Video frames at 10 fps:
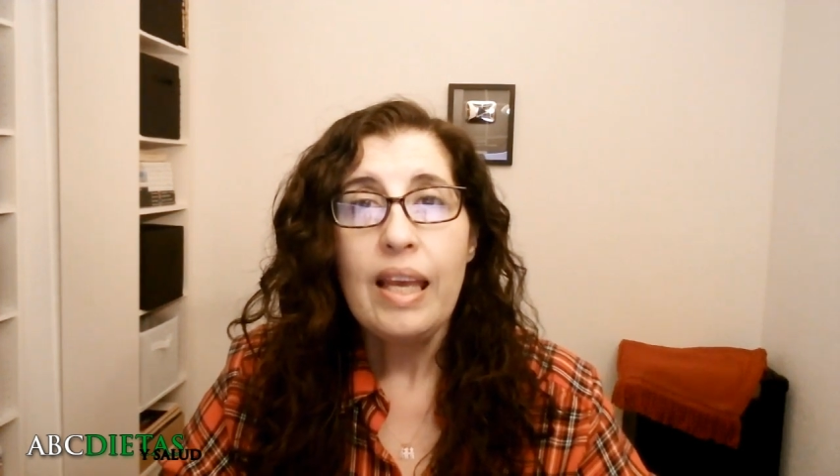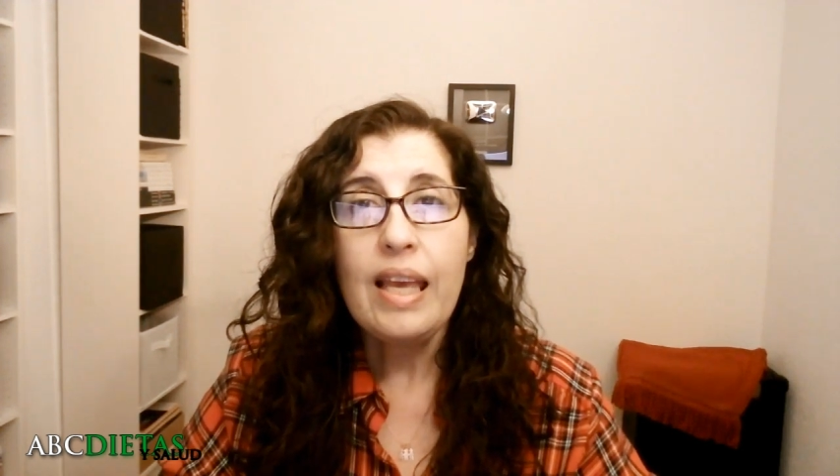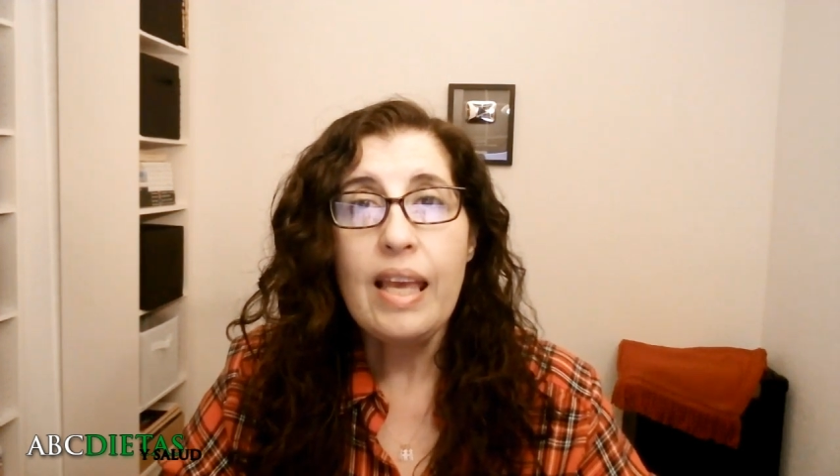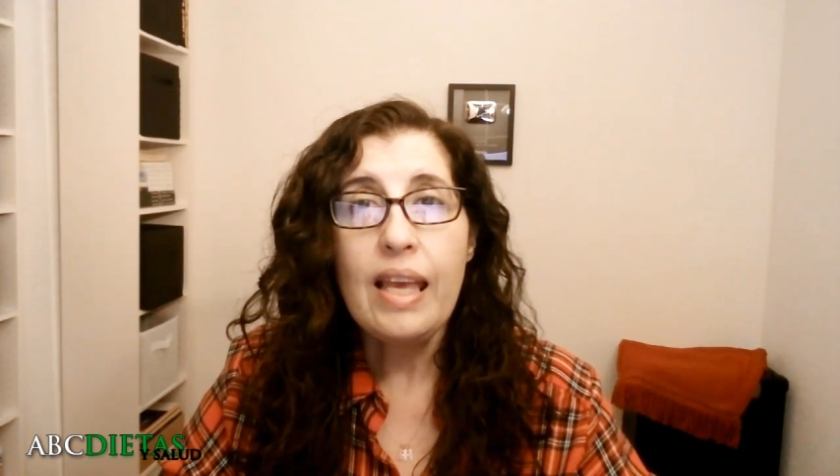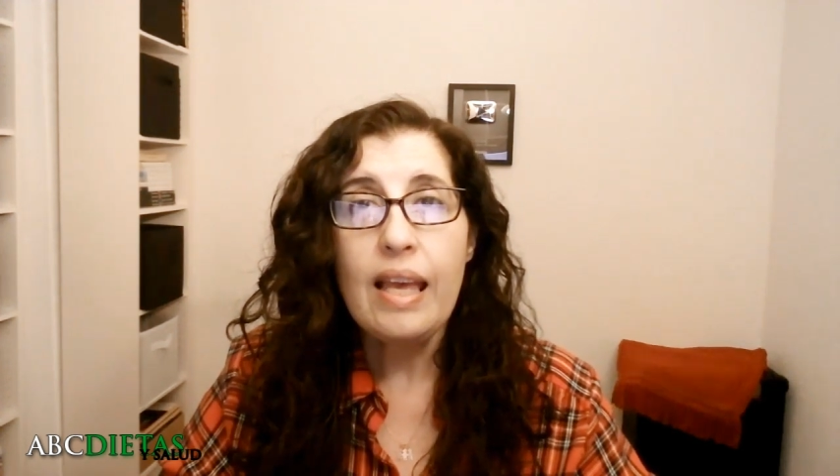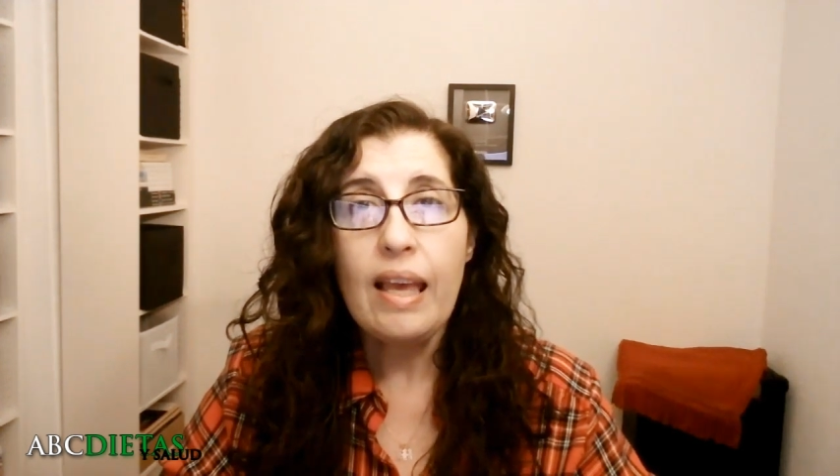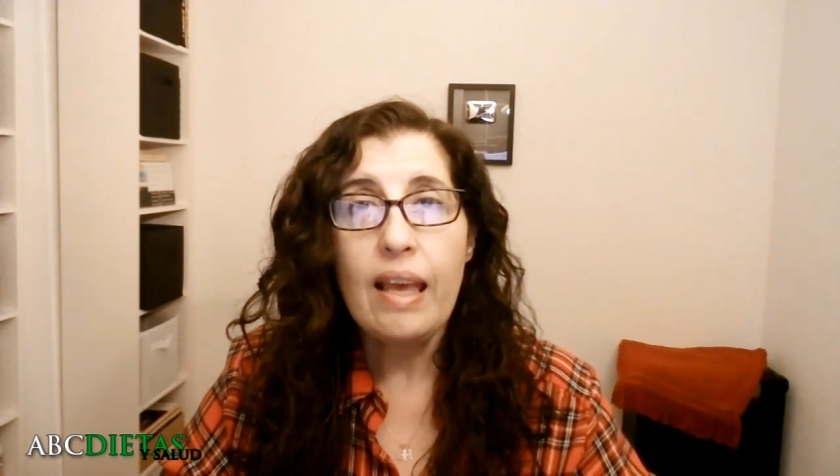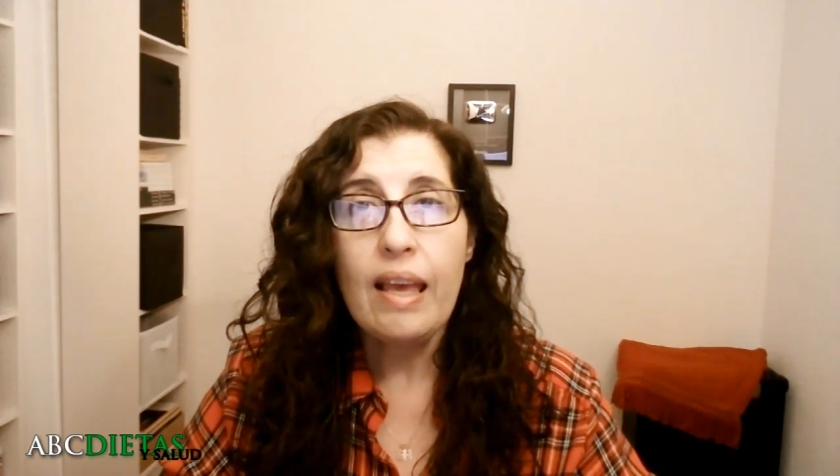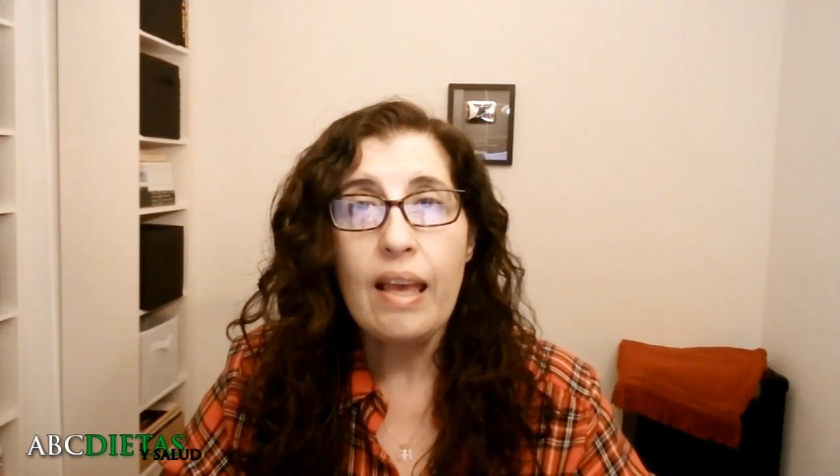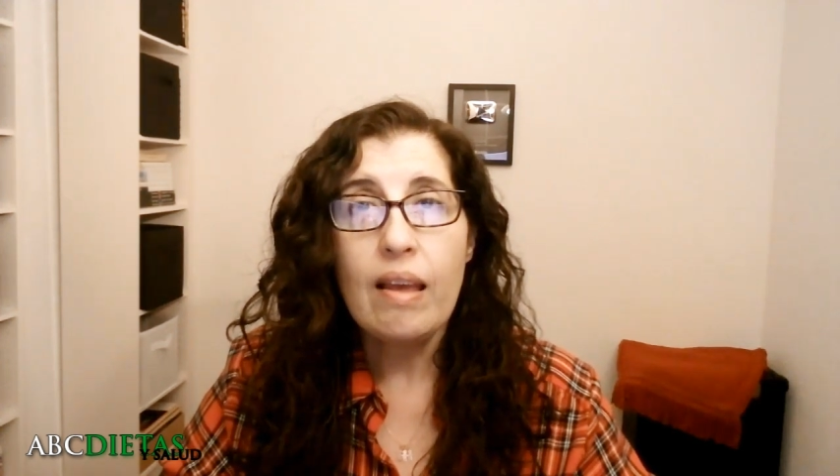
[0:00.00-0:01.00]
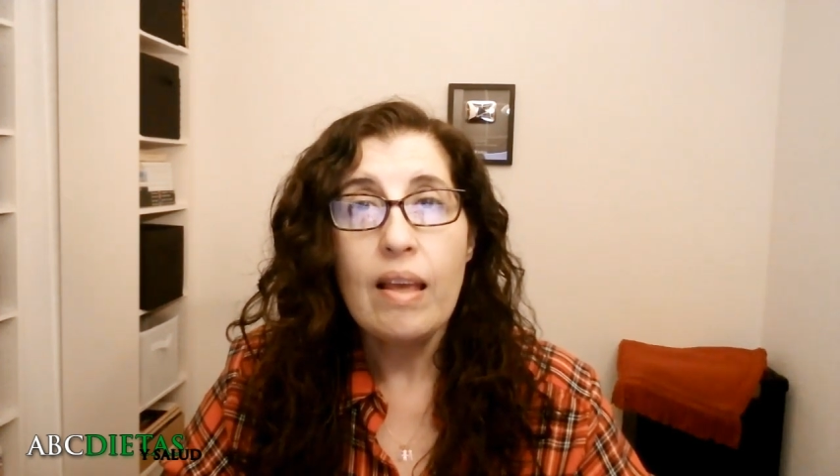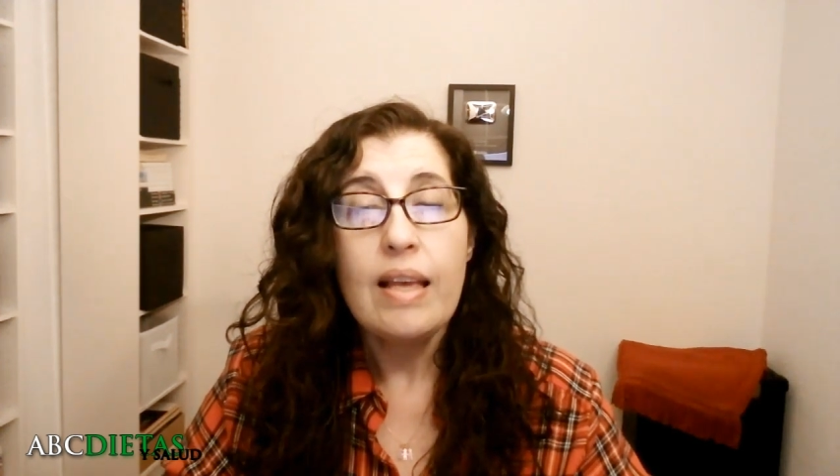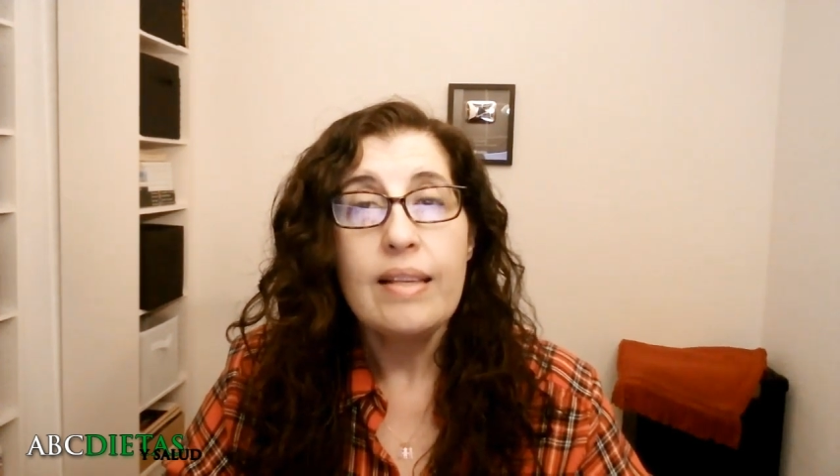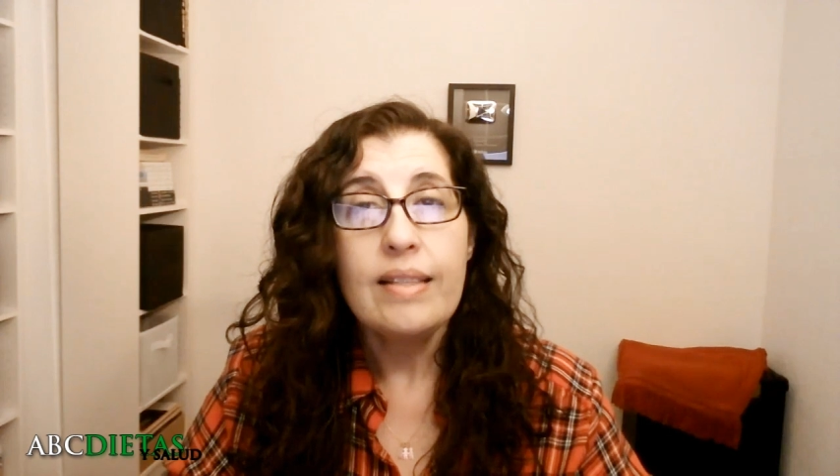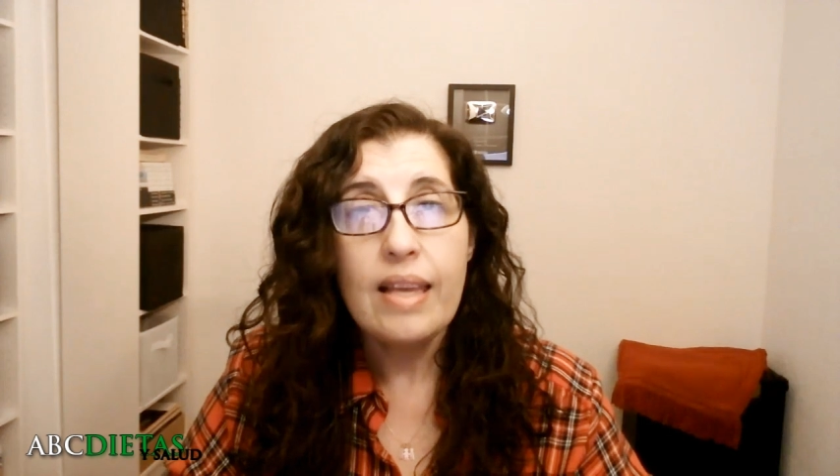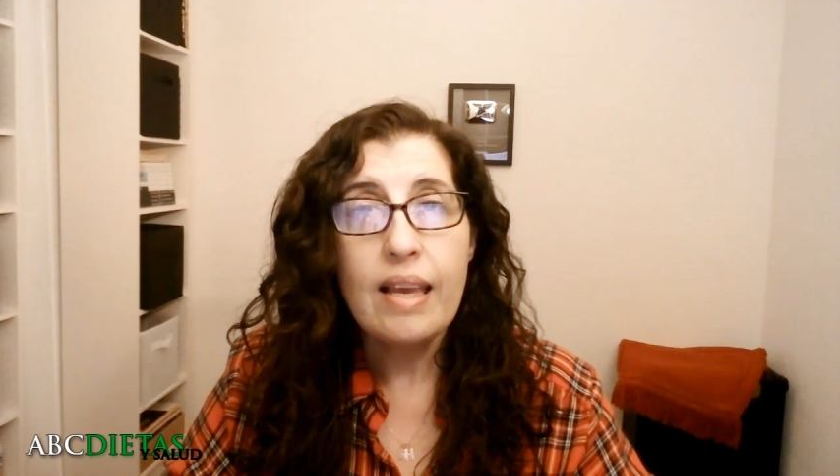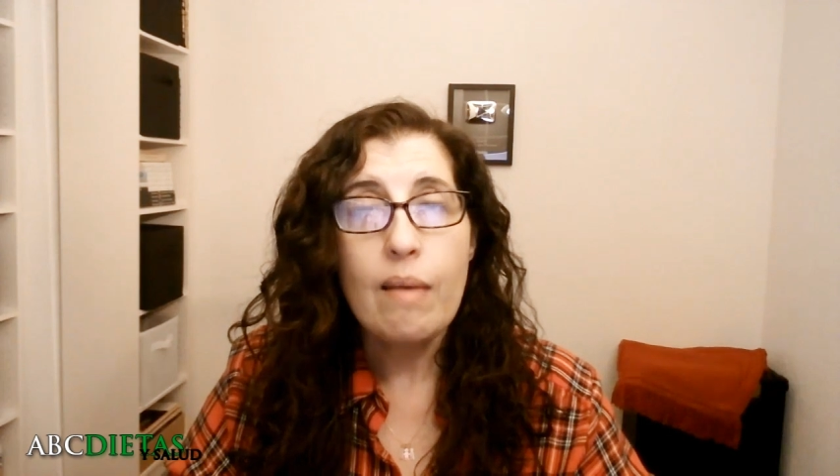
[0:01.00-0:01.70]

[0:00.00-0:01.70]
Y eh, sí